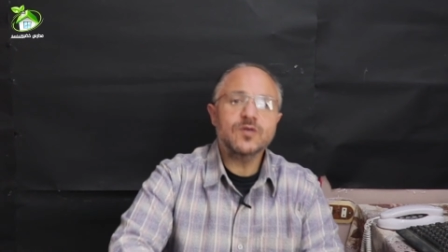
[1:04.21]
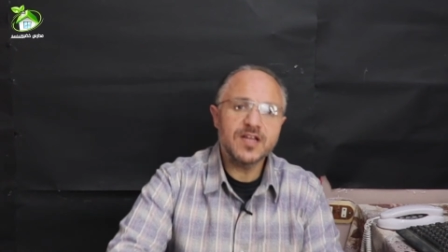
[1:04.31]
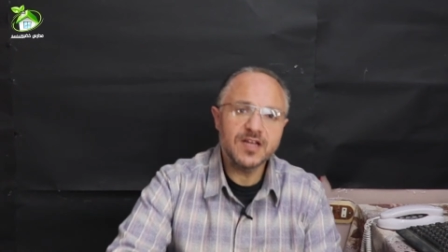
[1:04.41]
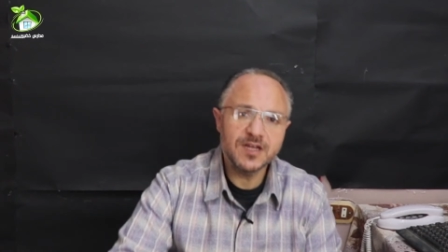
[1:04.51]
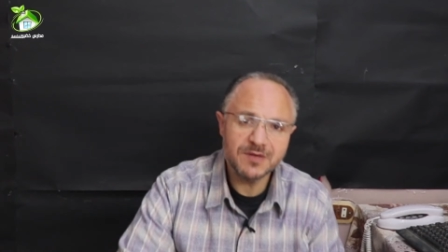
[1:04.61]

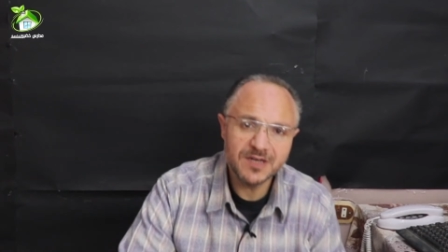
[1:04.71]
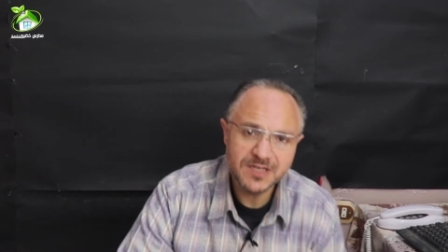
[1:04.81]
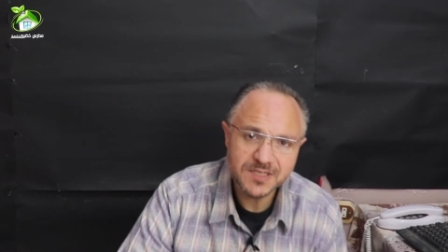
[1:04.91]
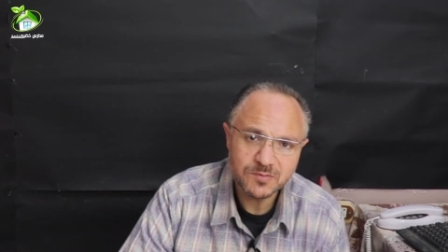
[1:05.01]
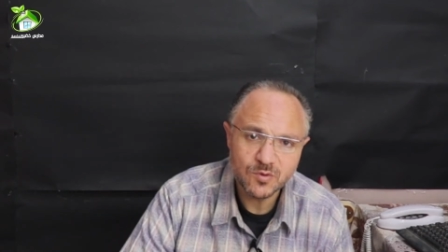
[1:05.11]
لها ما
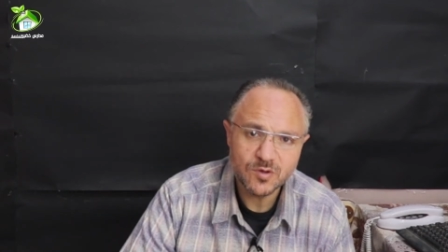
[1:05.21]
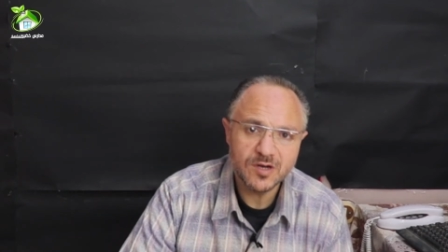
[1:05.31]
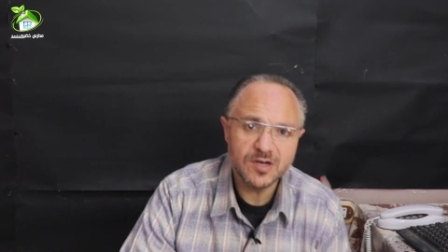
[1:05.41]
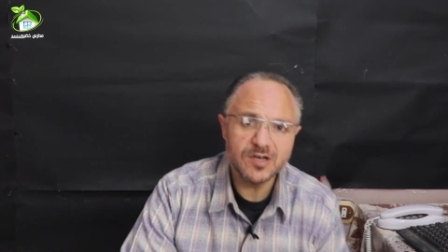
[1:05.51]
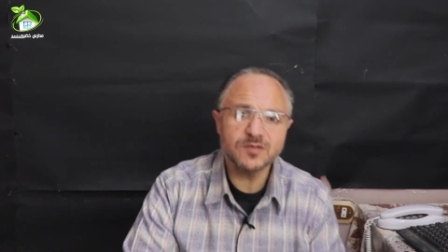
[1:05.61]
الاسم
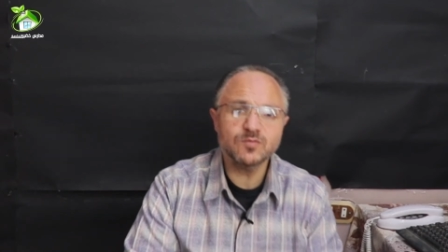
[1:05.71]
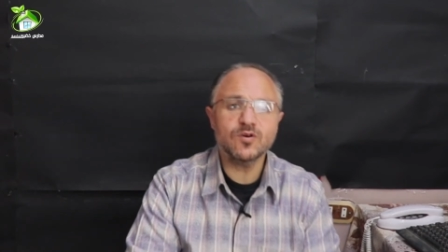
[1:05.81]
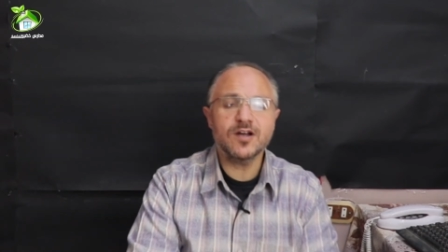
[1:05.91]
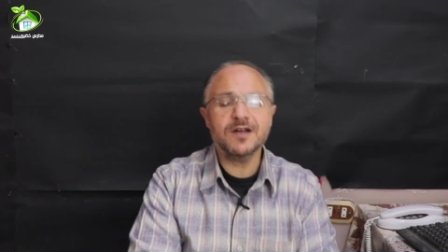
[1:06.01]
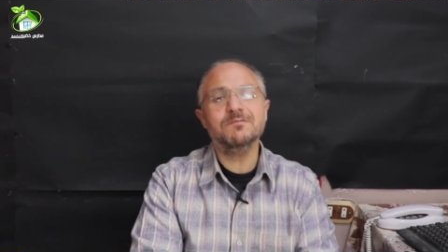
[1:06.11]
قالت
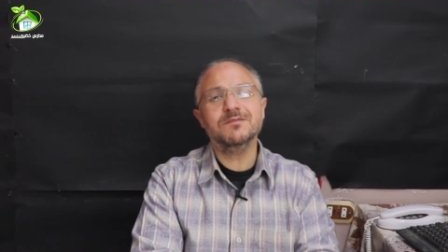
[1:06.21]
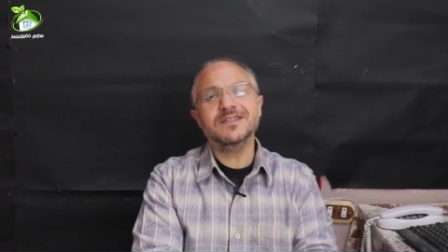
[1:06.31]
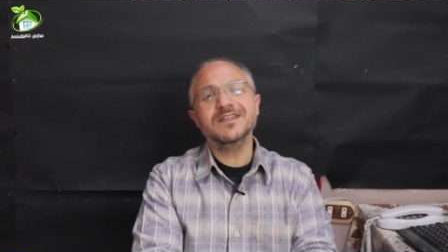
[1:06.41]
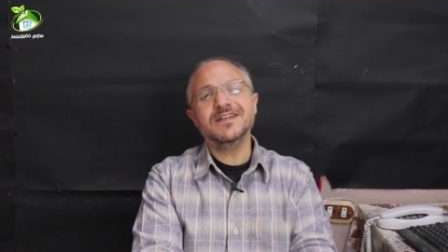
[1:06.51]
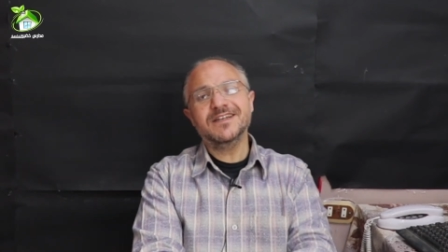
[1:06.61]

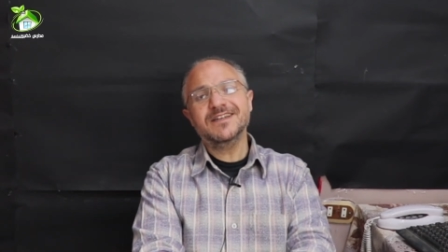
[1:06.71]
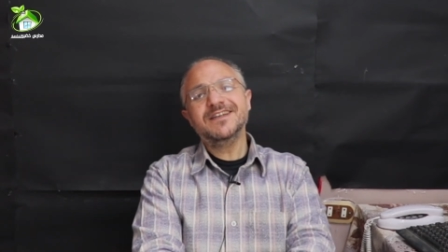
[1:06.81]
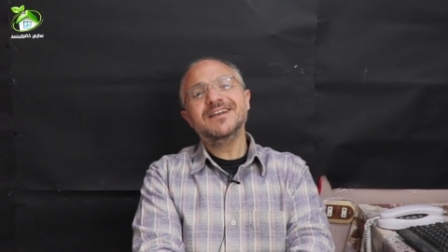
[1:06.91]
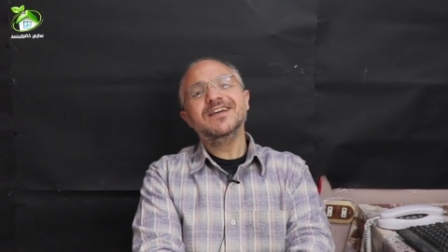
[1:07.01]
محمدا